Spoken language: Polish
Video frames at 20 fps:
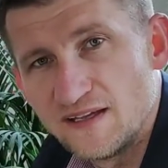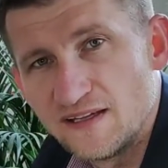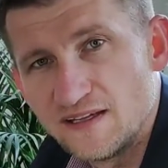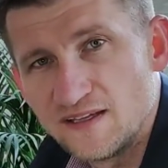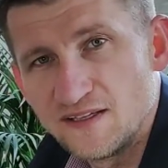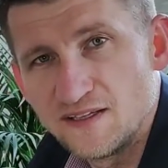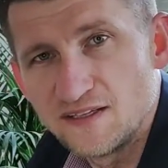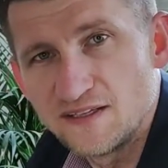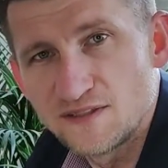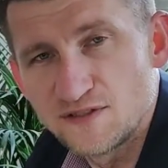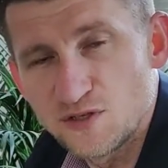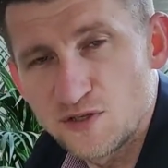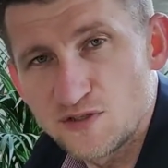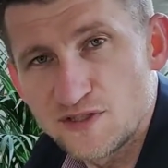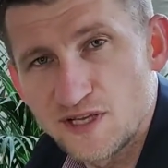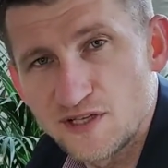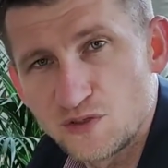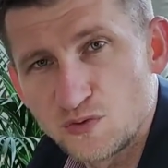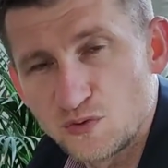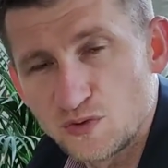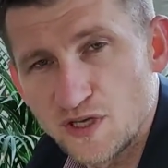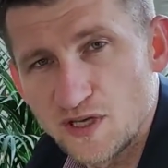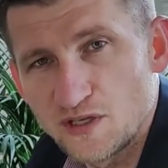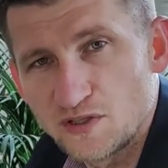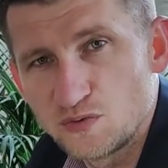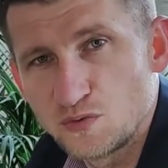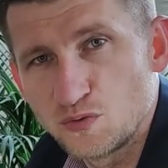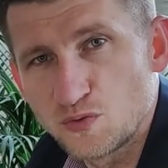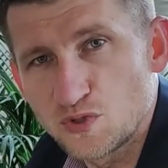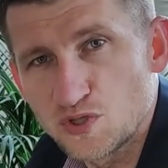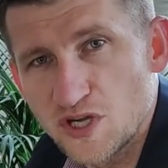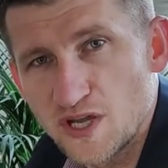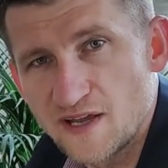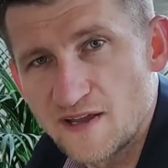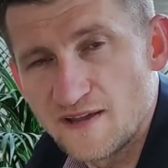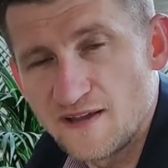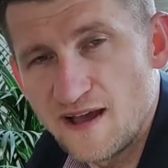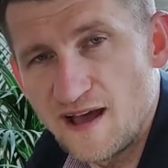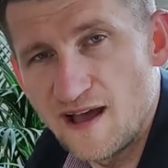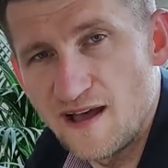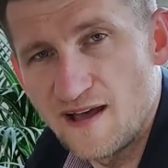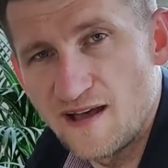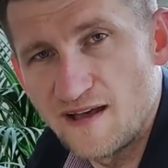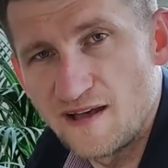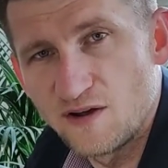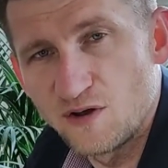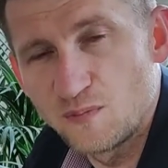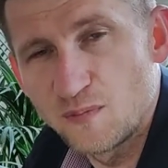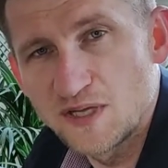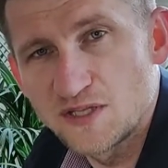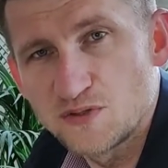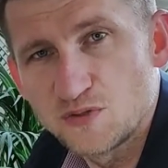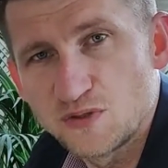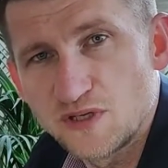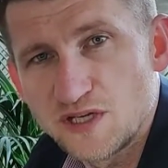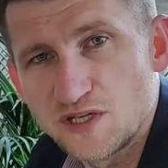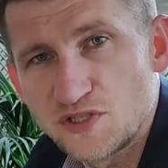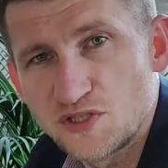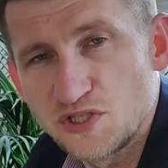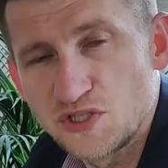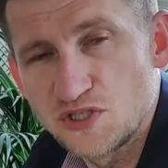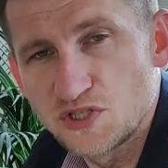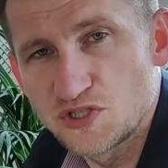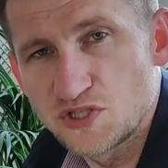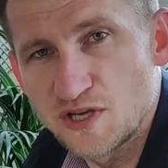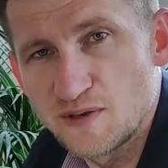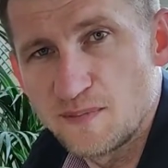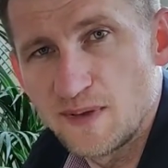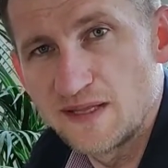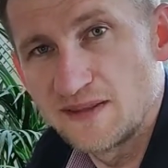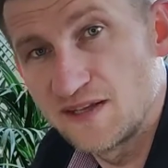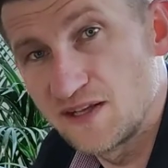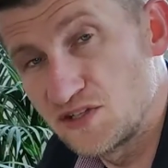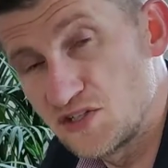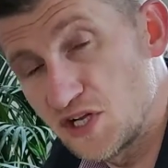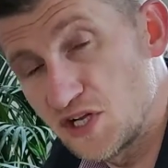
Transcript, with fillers: i zostań tutaj dłużej, a obiecuję Ci, że będę